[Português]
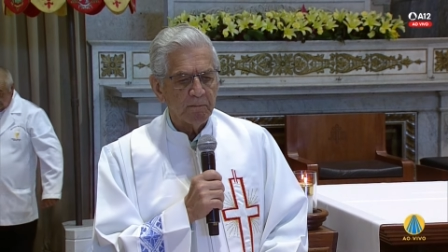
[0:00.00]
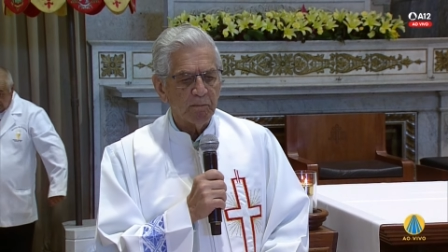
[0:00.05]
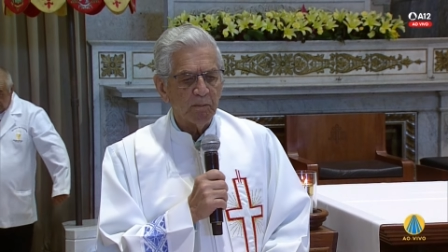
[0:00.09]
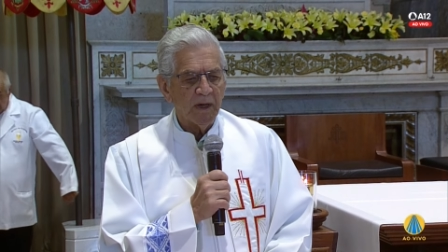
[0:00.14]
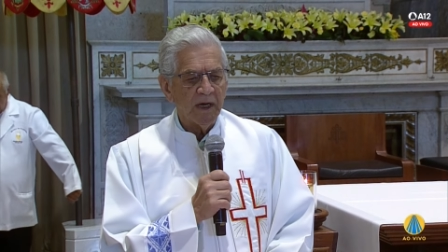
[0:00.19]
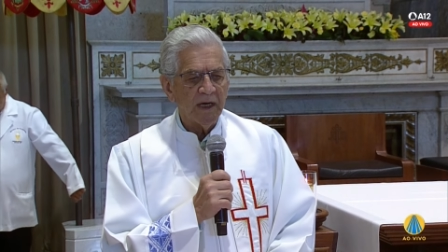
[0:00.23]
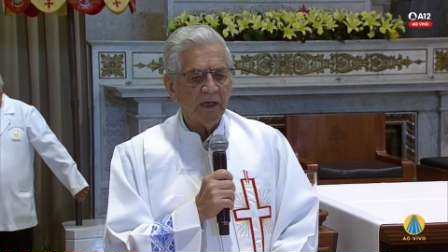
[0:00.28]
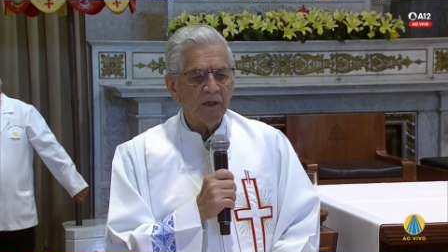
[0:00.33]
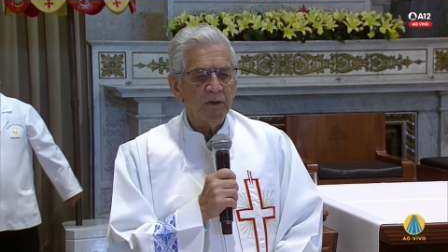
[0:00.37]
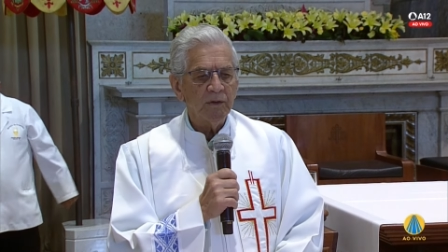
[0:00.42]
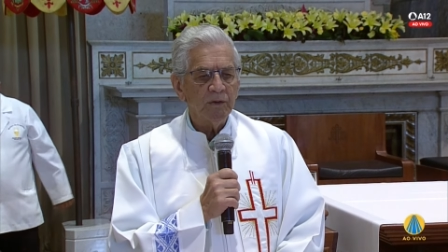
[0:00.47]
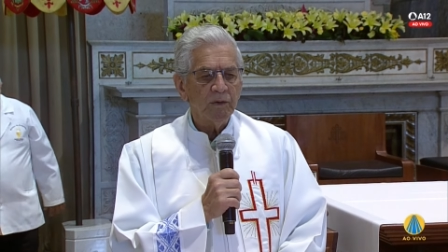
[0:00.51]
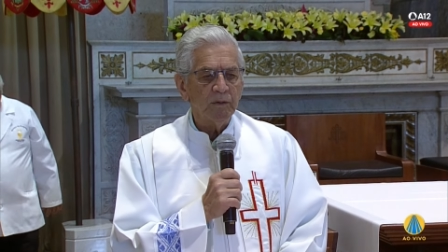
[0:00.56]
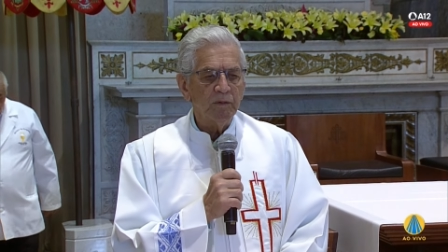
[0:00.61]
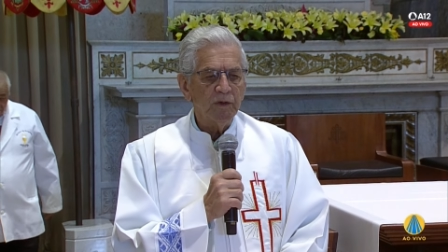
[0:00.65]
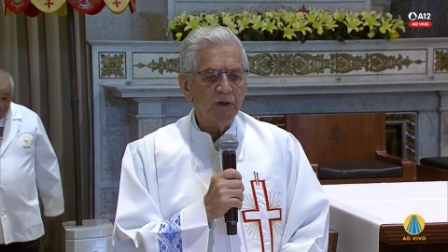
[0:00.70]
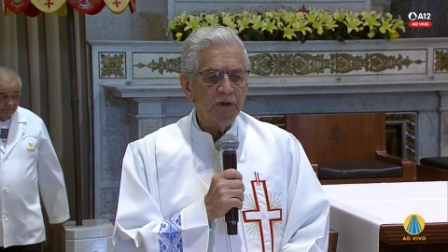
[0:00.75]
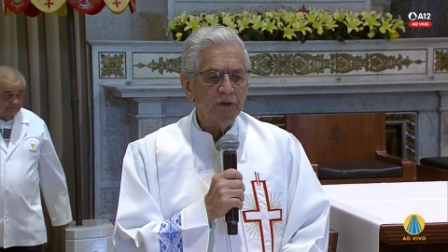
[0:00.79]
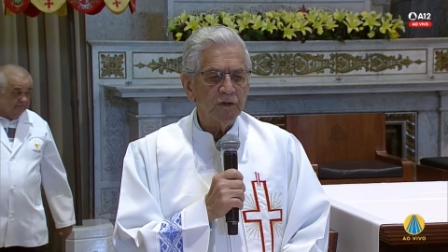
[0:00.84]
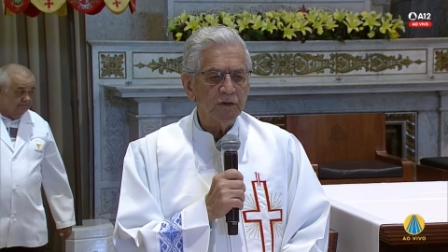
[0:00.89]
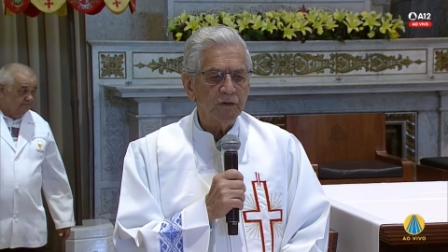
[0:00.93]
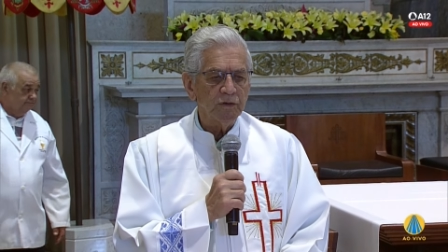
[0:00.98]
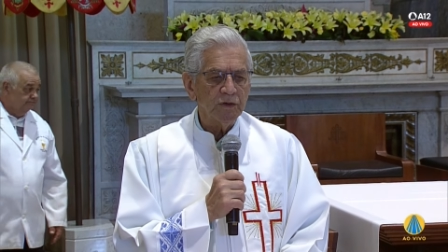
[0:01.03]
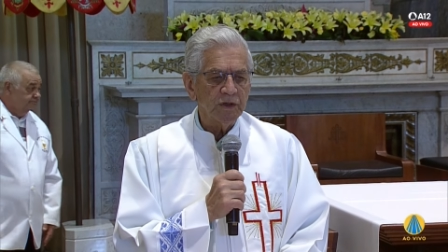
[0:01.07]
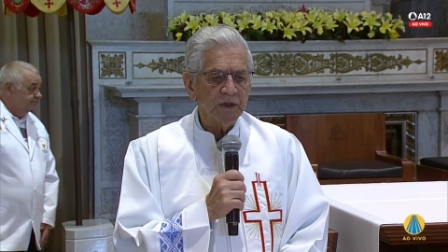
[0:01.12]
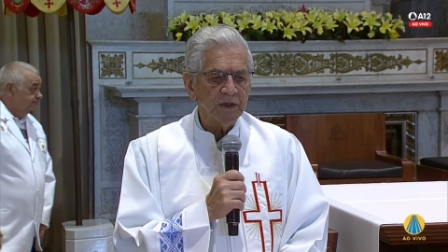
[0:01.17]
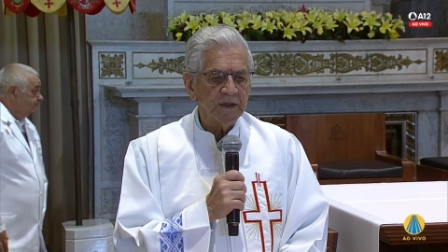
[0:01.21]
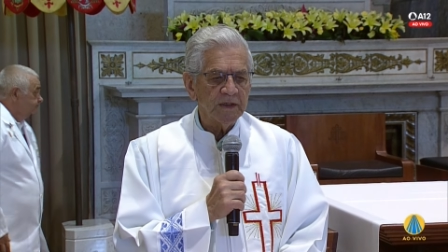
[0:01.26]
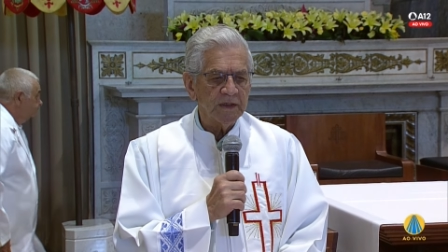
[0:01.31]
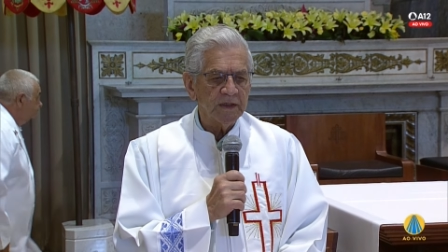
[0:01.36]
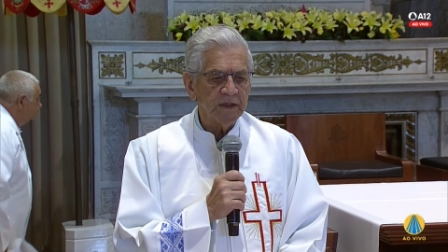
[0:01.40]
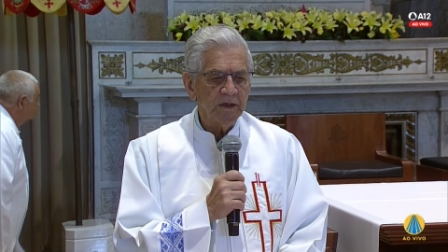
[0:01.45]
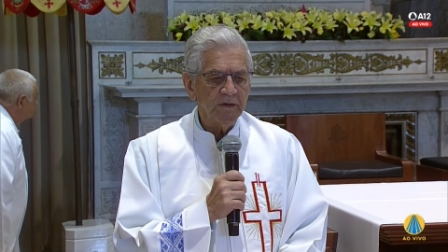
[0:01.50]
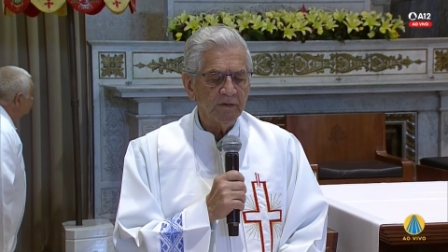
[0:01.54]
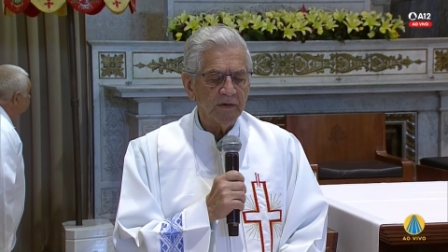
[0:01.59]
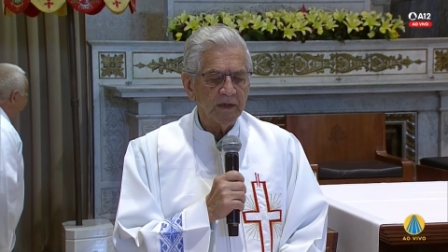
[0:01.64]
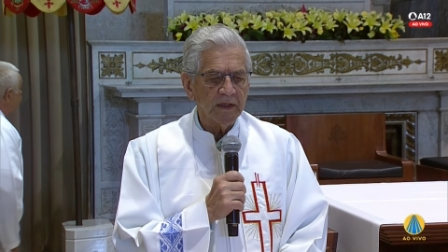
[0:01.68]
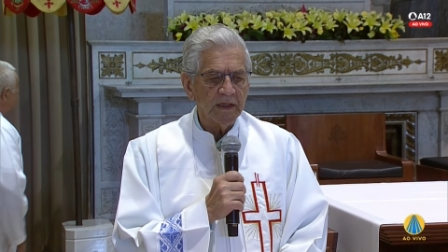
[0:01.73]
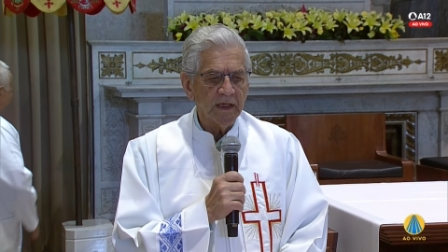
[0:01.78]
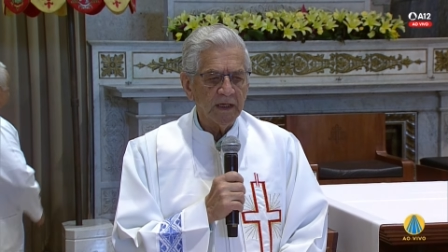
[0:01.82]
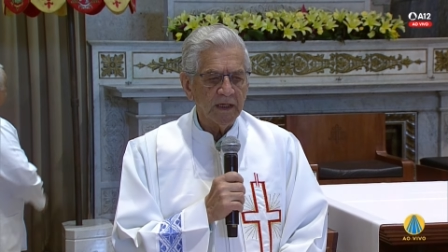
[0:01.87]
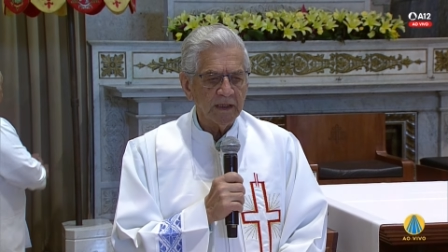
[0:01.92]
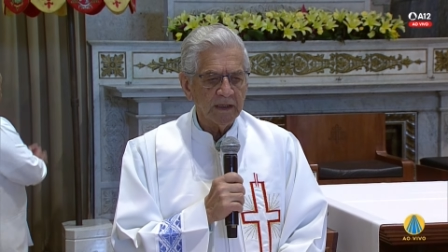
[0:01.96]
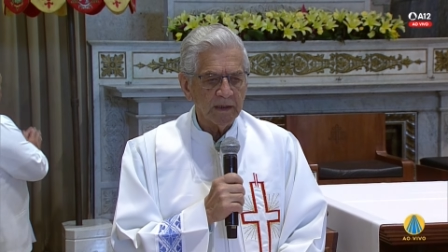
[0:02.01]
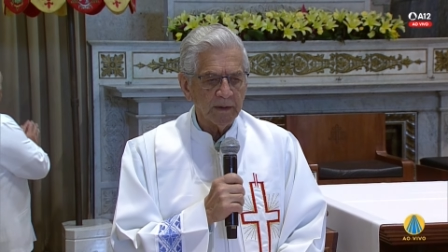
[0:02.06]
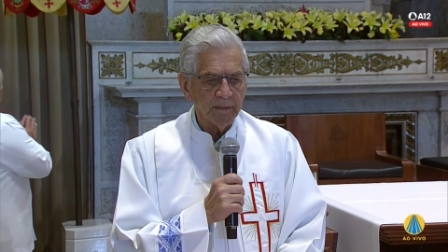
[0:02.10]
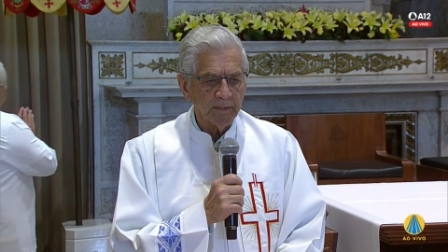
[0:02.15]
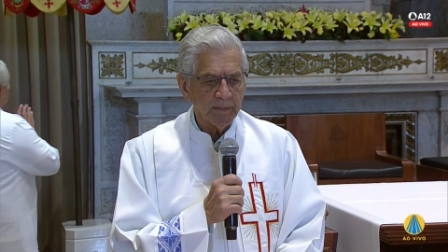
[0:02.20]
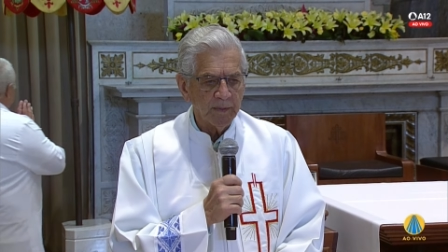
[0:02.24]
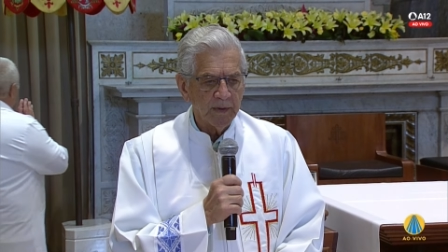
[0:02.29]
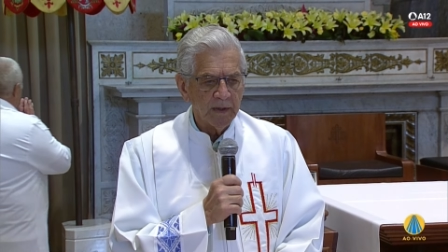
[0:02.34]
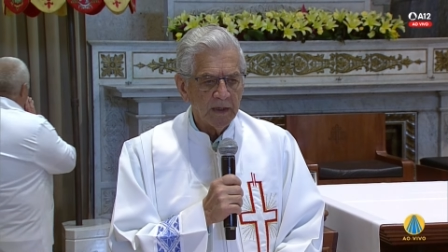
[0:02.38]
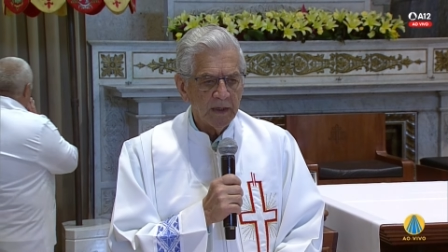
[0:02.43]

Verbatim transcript: maio, muito sugestiva a data